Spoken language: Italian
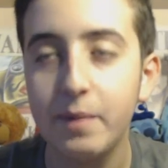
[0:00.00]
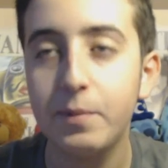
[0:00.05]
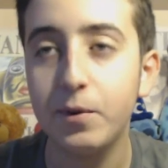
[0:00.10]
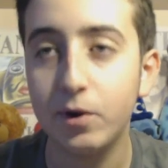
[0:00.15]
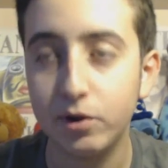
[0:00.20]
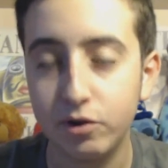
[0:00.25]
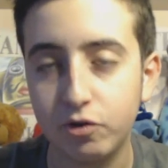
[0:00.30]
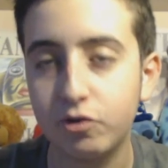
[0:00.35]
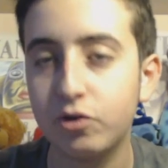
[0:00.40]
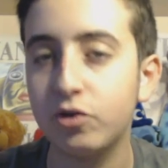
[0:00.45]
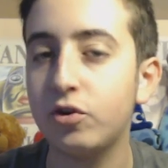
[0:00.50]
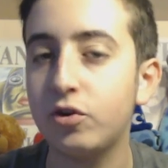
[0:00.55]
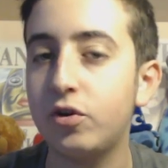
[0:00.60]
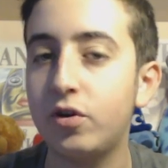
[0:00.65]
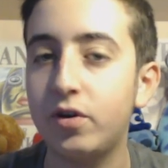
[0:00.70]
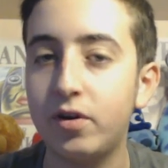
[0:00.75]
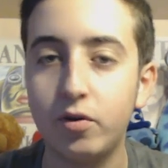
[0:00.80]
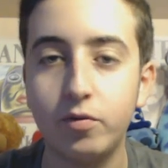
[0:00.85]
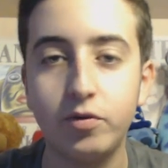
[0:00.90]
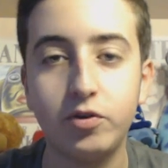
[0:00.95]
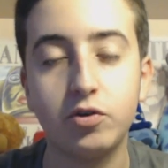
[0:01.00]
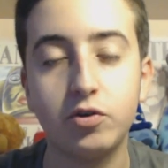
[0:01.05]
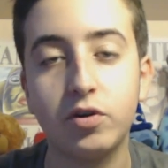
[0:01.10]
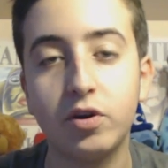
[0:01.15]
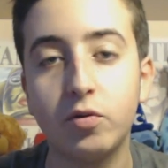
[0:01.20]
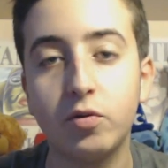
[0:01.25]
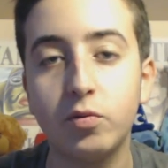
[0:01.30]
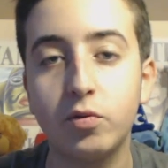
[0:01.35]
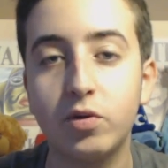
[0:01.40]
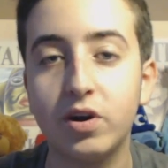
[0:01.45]
però adesso ho visto
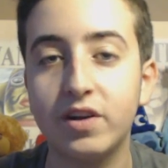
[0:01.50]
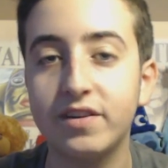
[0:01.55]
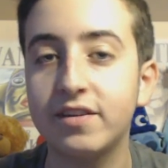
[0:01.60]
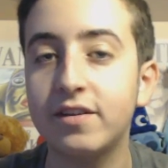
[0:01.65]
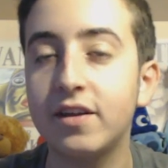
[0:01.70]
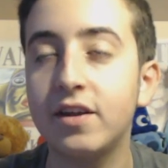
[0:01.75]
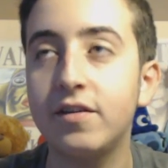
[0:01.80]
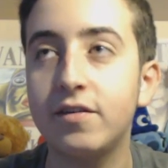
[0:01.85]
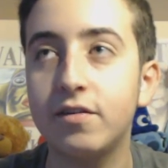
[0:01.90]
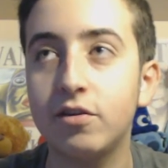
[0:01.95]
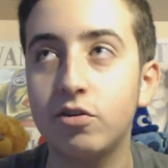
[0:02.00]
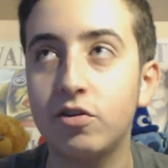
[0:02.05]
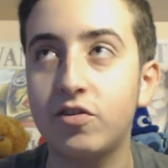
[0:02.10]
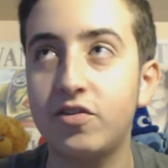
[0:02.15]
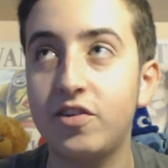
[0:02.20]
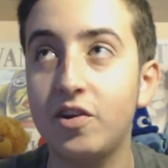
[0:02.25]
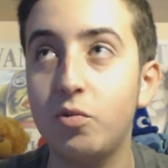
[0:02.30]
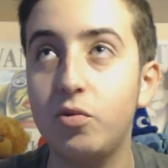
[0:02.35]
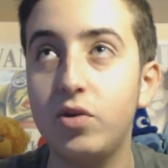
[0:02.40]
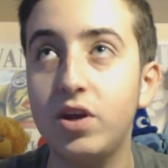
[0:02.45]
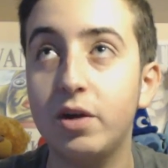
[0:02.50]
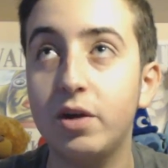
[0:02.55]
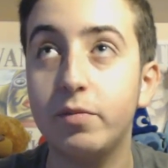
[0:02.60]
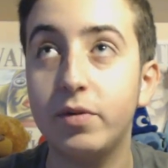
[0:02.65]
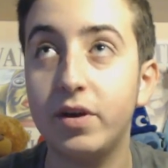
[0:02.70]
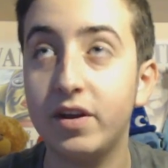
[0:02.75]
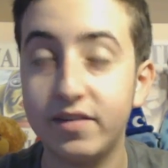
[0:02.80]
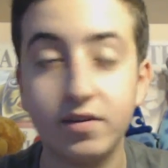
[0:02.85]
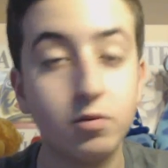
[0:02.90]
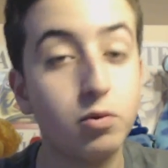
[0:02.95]
che comunque la state iniziando a seguire,
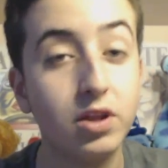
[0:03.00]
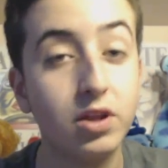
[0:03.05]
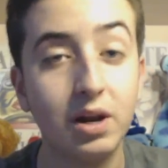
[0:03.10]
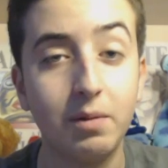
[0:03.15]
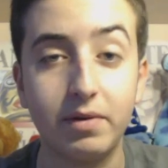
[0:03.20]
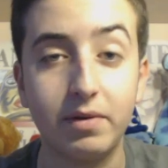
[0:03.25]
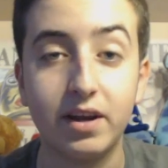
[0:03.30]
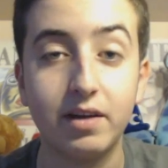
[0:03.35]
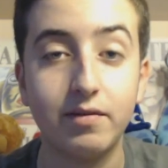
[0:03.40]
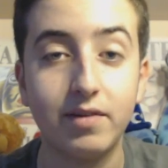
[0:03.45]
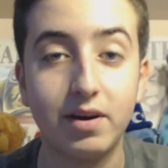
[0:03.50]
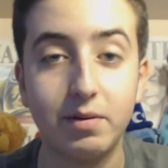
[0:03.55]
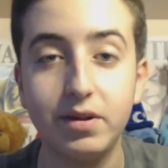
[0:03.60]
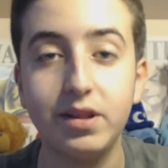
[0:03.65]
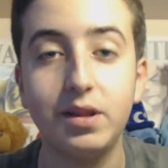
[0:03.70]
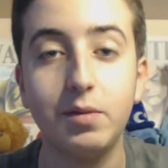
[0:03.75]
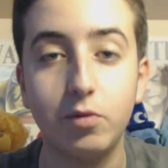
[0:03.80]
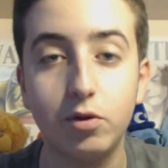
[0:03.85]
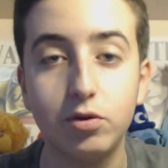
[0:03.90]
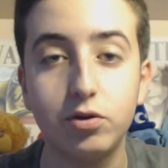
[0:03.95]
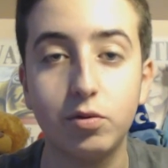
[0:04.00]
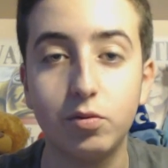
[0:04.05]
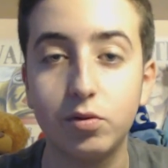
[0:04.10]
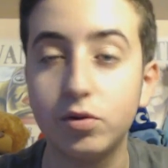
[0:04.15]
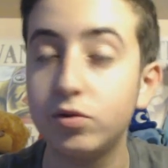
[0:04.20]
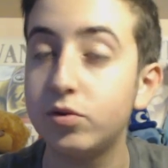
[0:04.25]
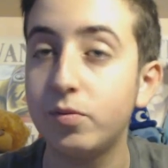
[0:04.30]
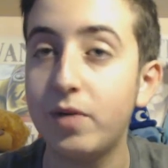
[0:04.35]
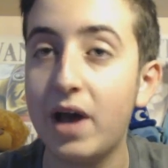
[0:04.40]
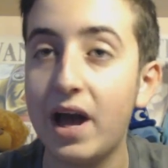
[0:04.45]
beh, seguitela perché è veramente molto
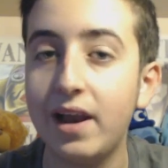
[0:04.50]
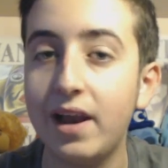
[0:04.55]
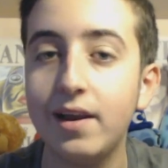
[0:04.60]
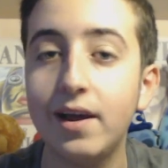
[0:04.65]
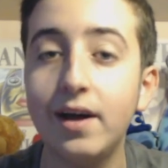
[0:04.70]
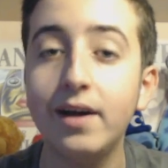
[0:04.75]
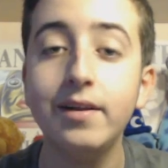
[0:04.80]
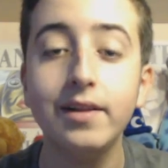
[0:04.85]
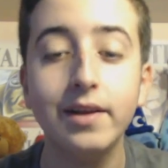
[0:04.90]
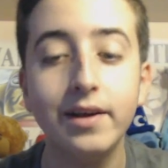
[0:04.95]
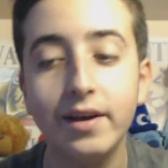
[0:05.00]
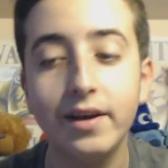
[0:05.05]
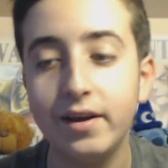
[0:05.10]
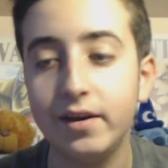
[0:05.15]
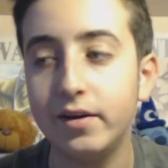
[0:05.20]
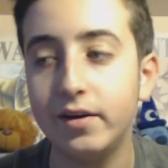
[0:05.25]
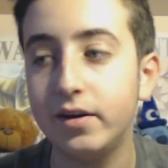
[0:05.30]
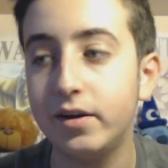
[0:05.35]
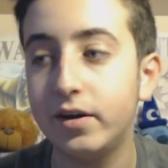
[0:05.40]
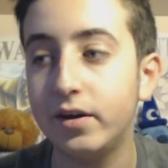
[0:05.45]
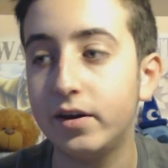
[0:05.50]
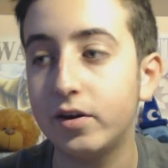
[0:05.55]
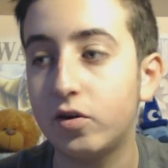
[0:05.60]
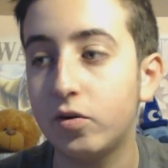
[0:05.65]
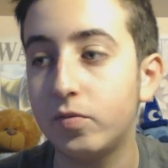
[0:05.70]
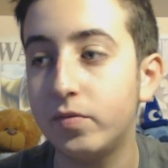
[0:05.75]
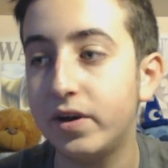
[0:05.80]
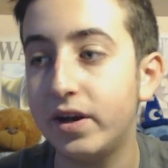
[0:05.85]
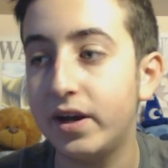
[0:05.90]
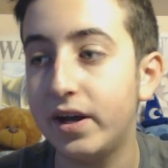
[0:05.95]
molto bella eh,
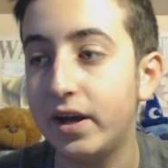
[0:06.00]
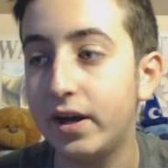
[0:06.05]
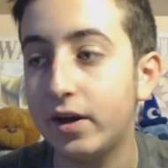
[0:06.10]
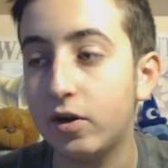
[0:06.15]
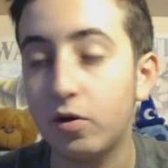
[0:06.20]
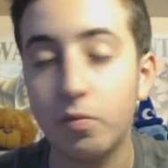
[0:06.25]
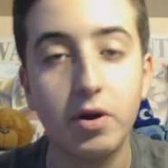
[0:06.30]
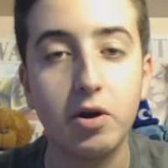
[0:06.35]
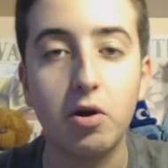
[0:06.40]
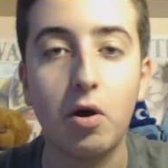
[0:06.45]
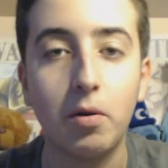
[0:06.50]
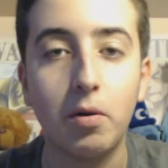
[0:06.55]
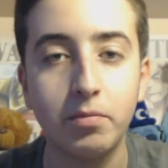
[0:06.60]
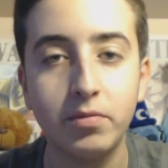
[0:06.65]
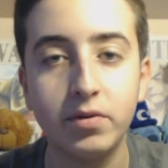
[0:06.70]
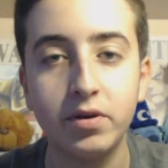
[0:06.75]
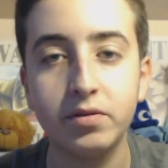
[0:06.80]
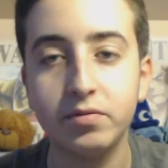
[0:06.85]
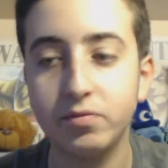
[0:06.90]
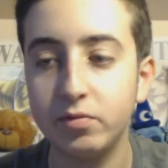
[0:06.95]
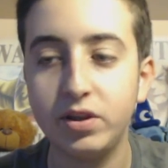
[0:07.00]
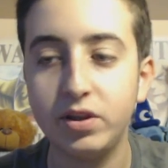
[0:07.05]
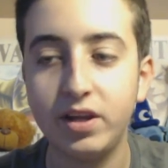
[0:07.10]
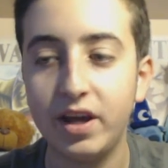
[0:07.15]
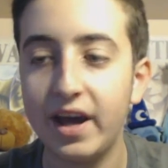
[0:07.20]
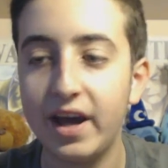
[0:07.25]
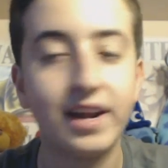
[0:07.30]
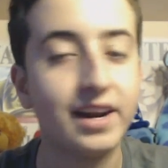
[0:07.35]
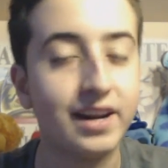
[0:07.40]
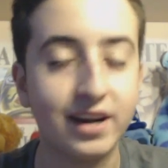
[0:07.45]
come, come, ROM,
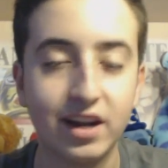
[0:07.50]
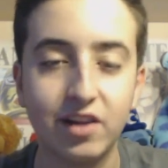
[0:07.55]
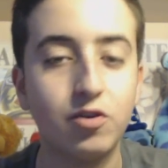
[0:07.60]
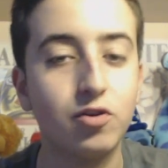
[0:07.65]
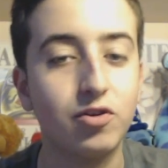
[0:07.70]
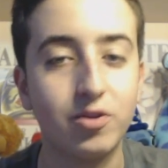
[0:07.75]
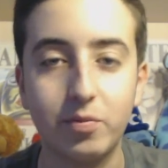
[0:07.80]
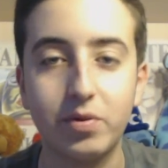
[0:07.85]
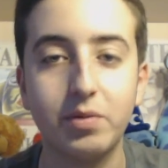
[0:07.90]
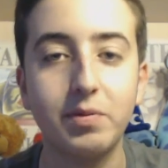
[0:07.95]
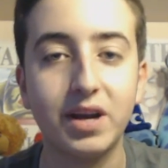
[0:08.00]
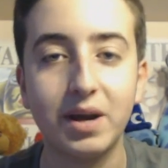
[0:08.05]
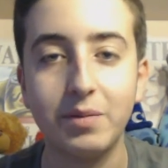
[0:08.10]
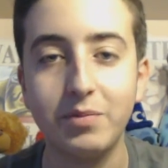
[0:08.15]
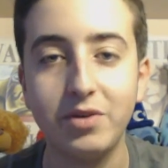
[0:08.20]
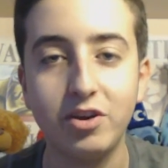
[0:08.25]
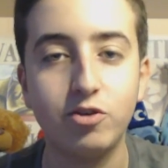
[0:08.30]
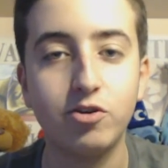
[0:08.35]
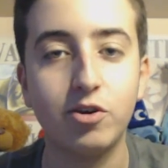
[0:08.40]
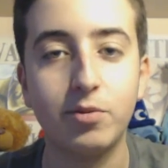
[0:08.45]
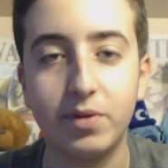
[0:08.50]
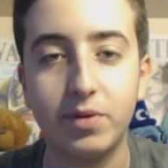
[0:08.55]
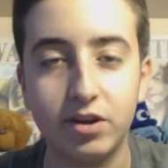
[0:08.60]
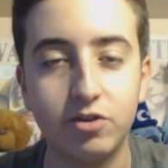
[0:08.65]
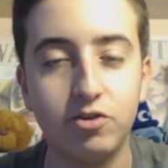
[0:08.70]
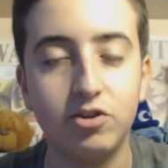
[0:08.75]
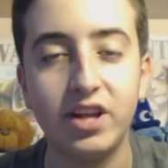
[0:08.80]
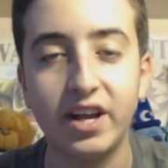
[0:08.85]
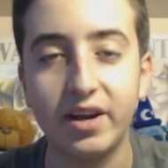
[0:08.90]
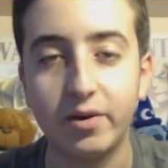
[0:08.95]
quindi eh, ringrazio sempre Megabisha
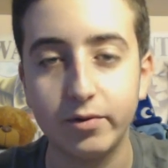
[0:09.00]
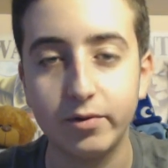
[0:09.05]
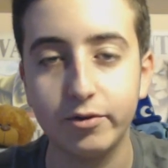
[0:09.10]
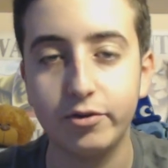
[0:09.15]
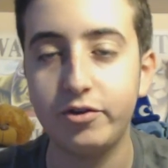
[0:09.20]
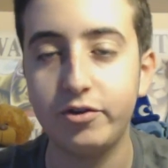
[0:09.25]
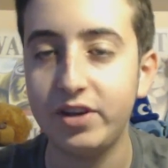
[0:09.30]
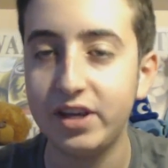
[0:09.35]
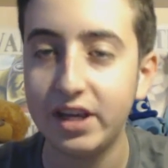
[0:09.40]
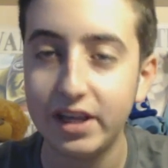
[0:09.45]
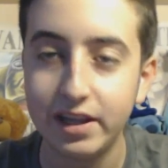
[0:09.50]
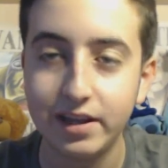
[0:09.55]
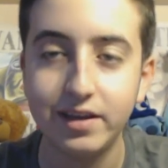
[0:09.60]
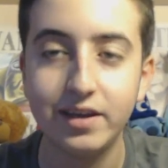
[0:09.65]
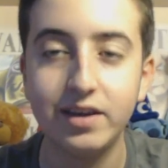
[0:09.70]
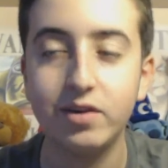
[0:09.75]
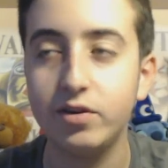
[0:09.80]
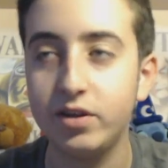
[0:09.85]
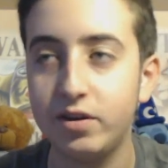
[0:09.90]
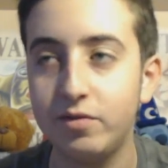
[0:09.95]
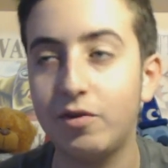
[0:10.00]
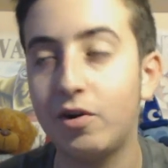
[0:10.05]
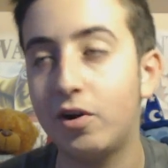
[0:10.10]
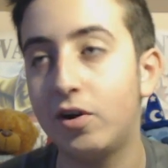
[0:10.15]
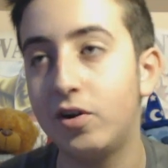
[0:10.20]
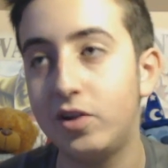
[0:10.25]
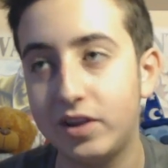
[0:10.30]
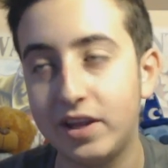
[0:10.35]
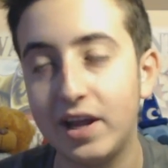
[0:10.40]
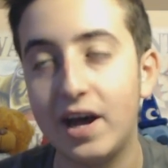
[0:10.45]
perché ci dai consigli ogni
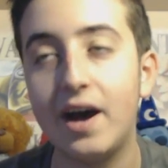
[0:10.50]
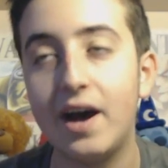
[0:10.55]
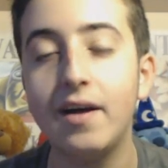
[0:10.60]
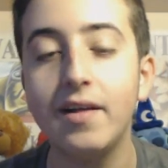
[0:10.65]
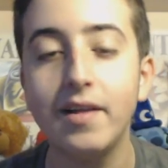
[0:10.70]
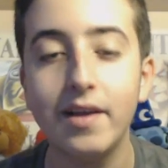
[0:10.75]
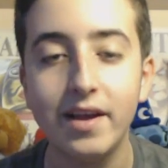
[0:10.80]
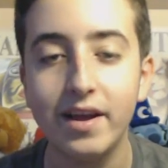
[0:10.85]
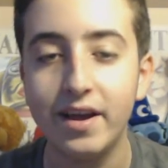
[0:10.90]
volta,